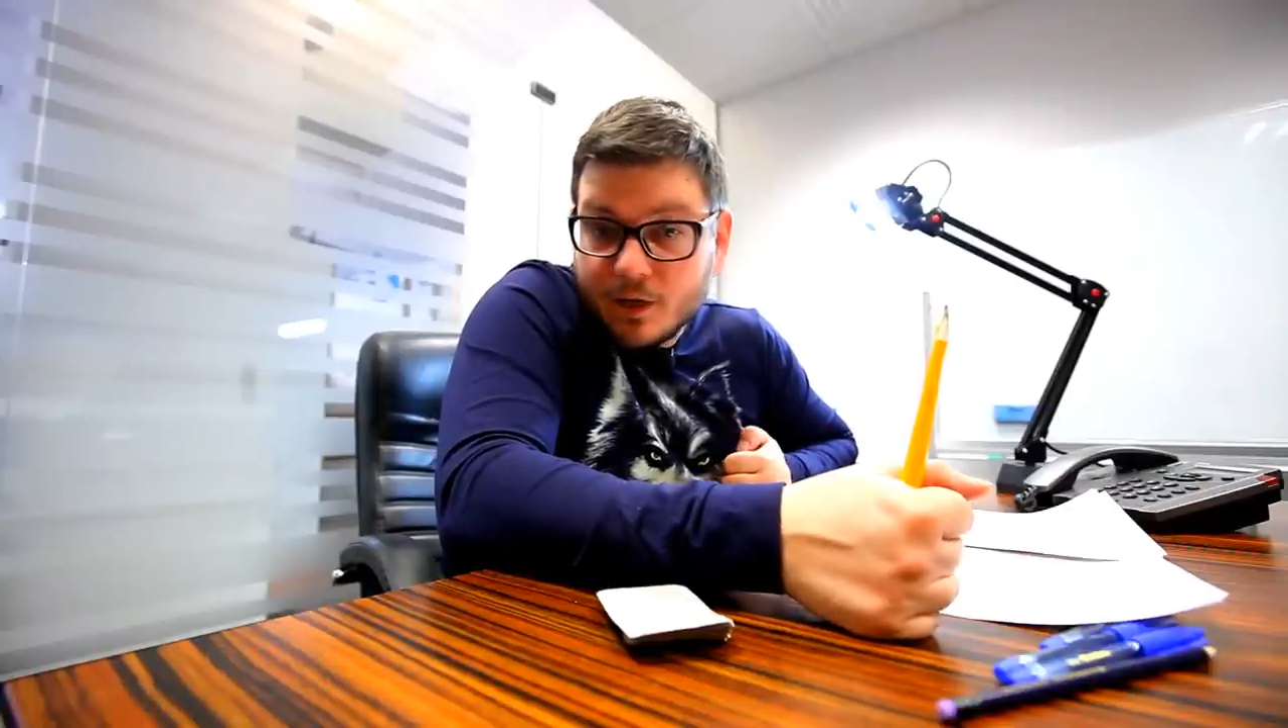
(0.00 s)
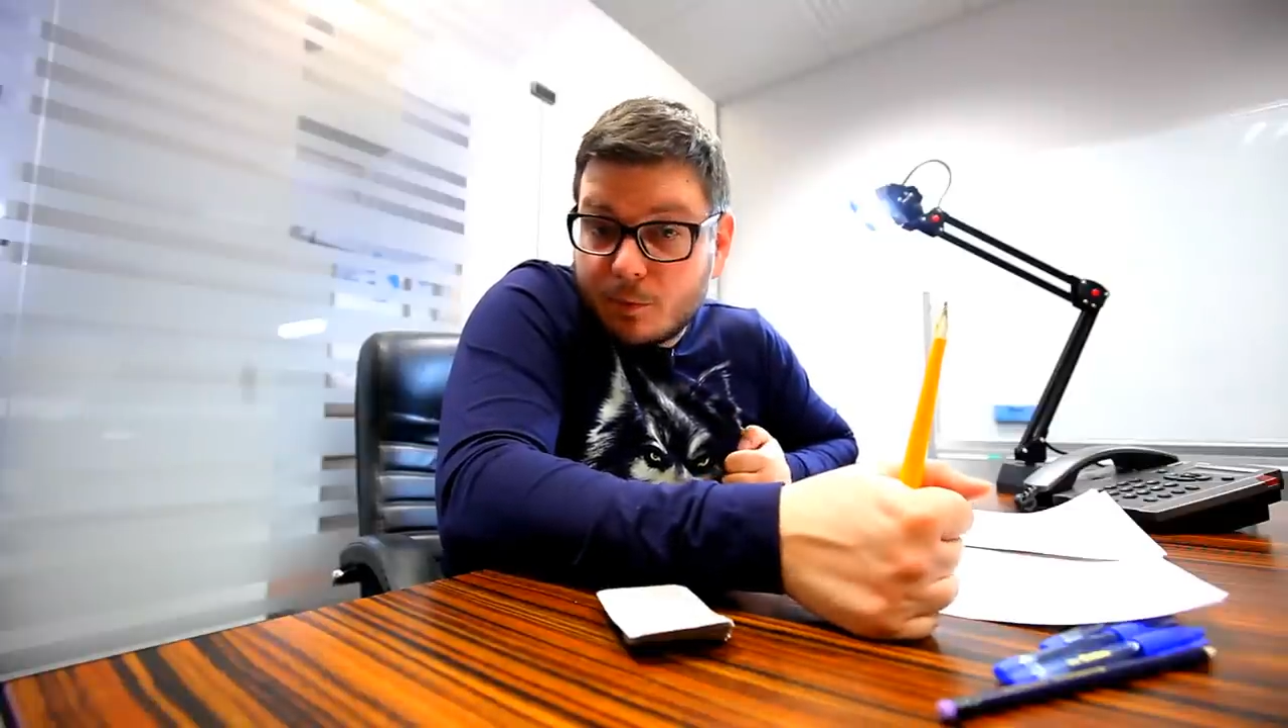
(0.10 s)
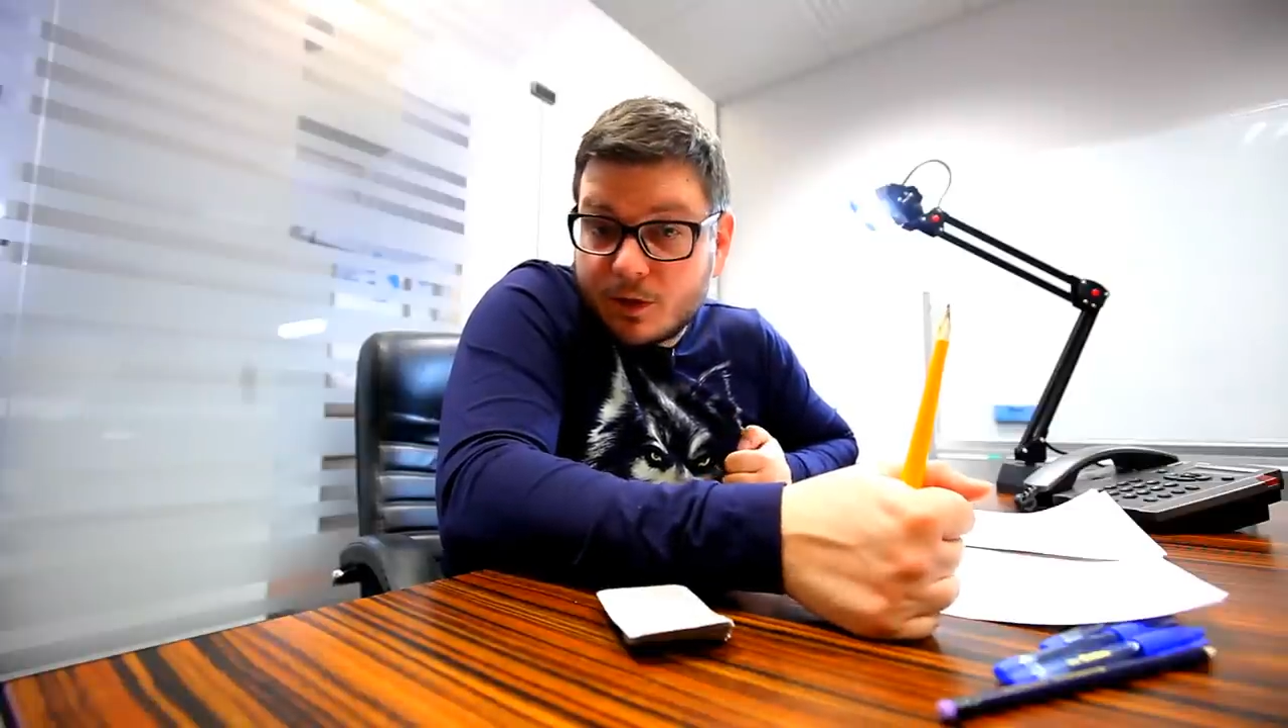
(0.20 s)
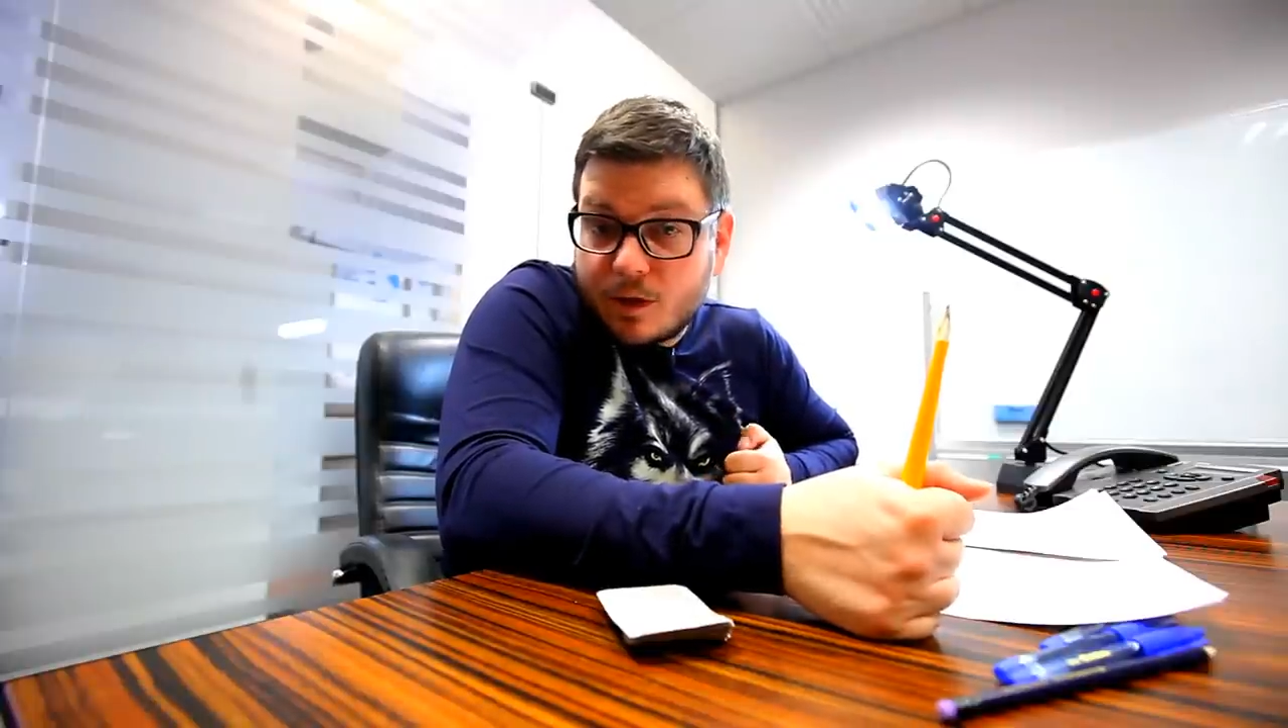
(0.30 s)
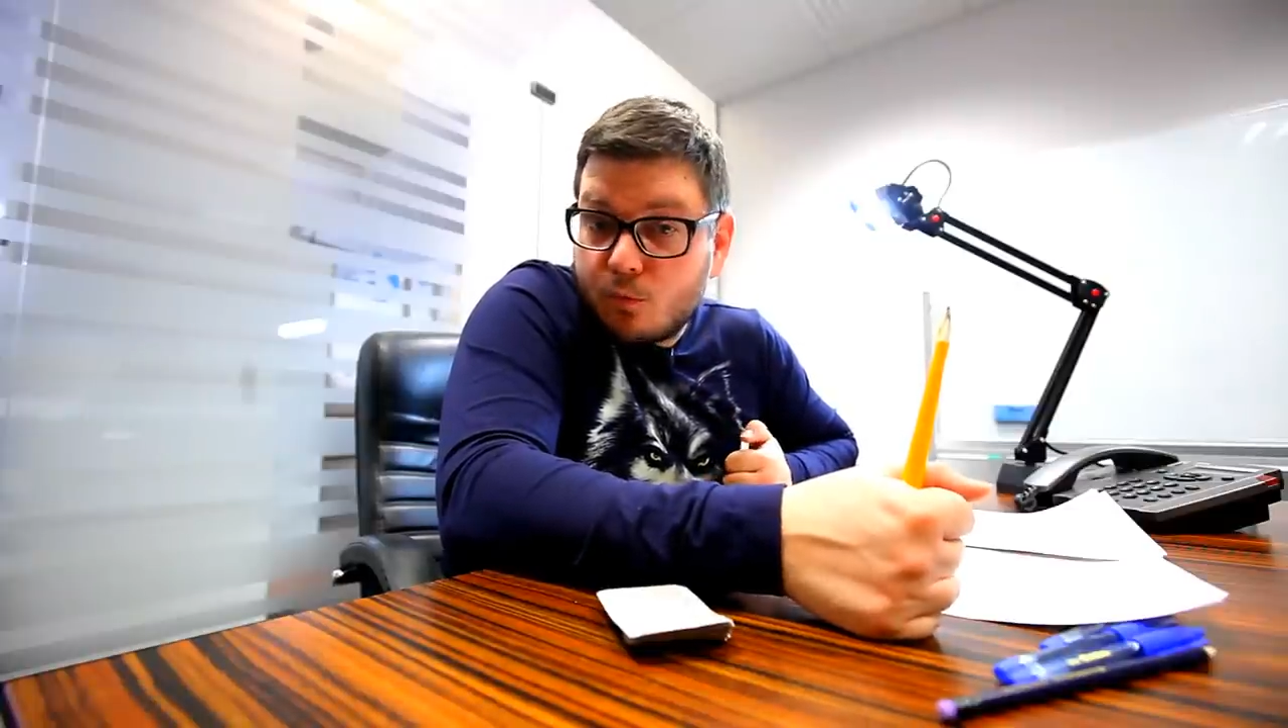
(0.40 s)

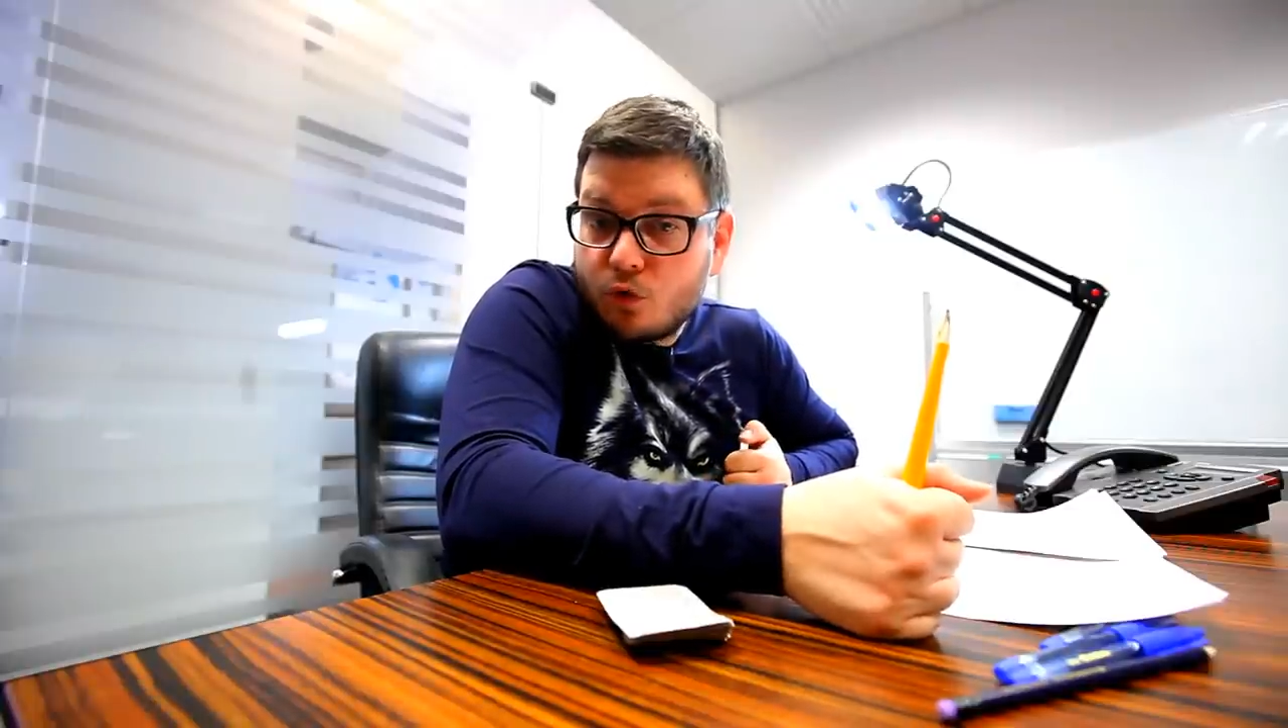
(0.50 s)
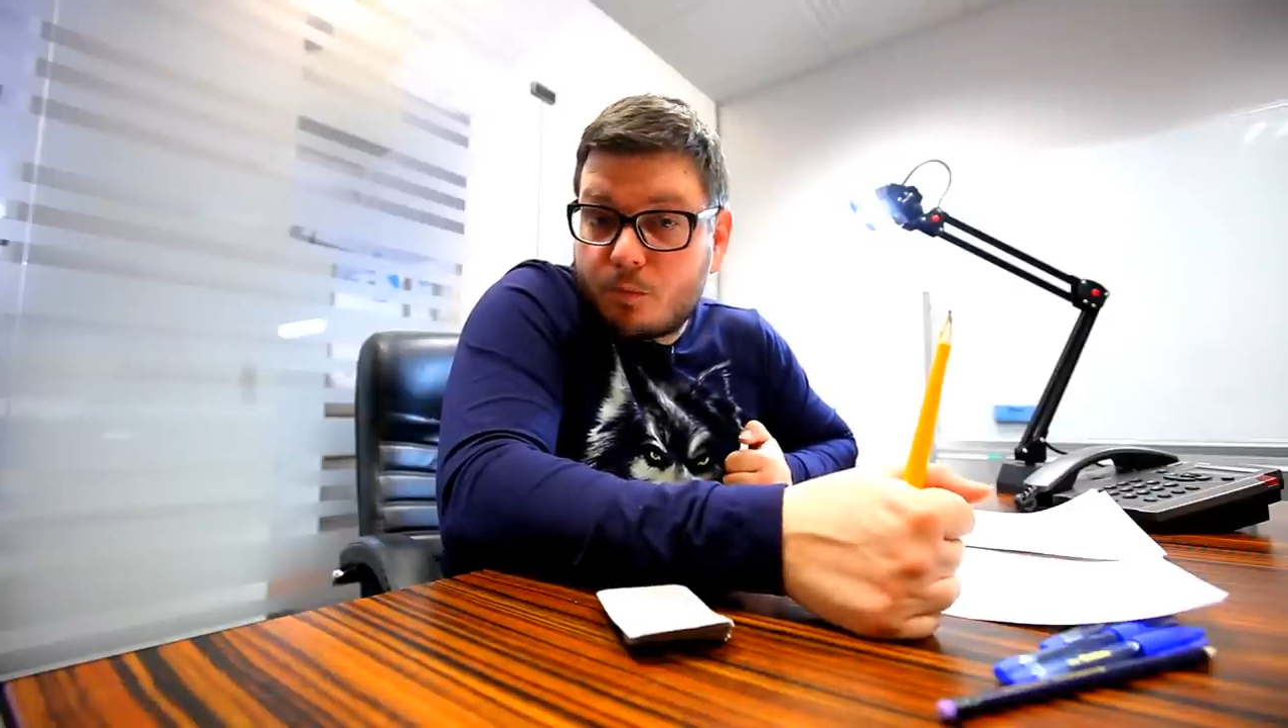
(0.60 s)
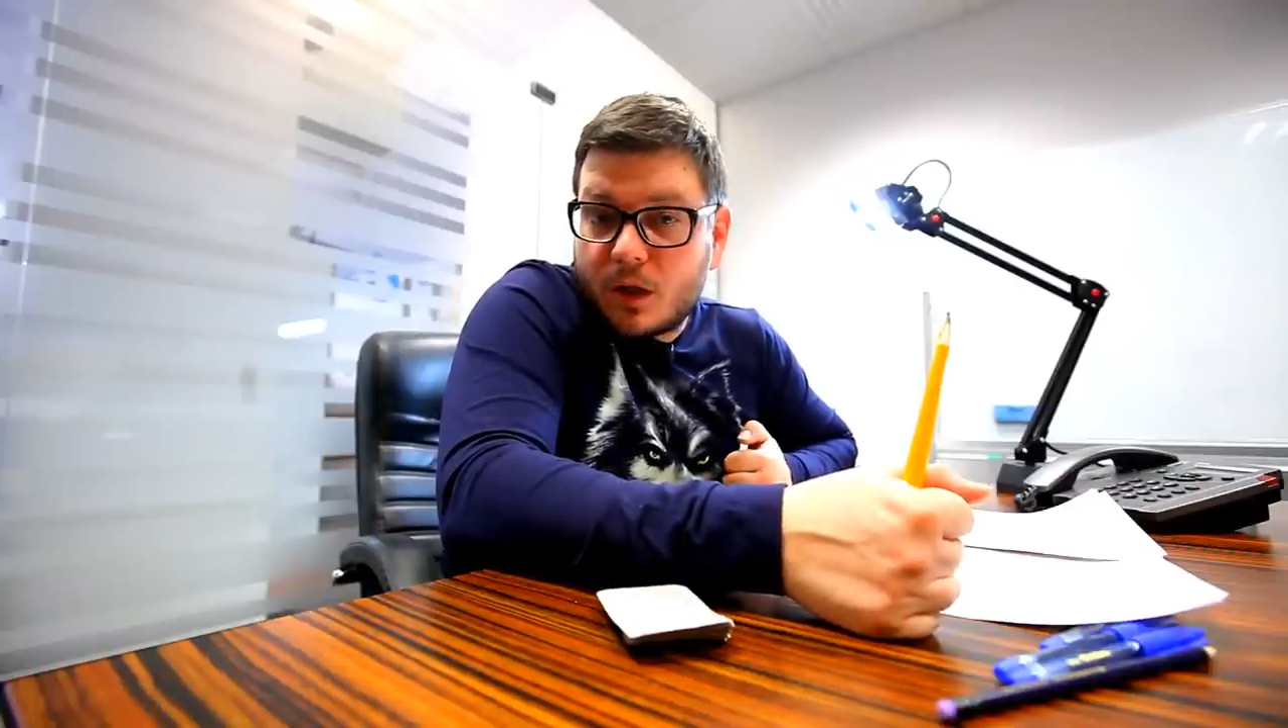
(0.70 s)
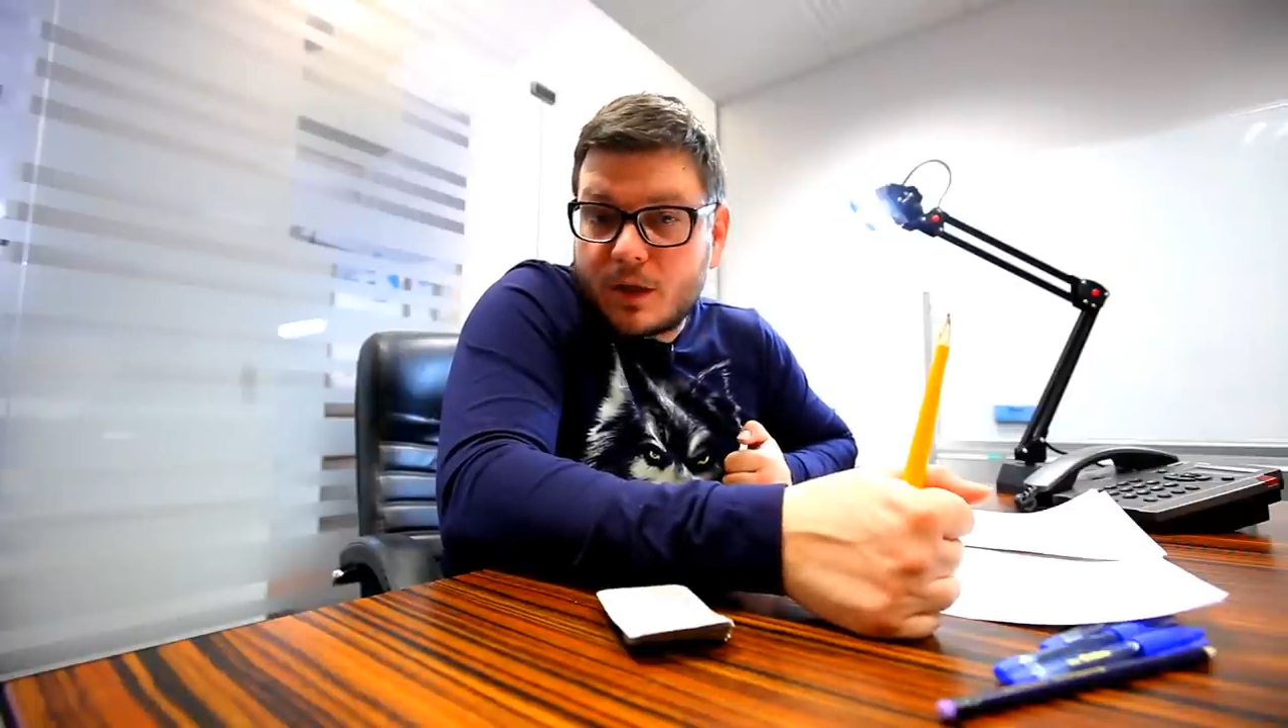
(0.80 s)
выработки будут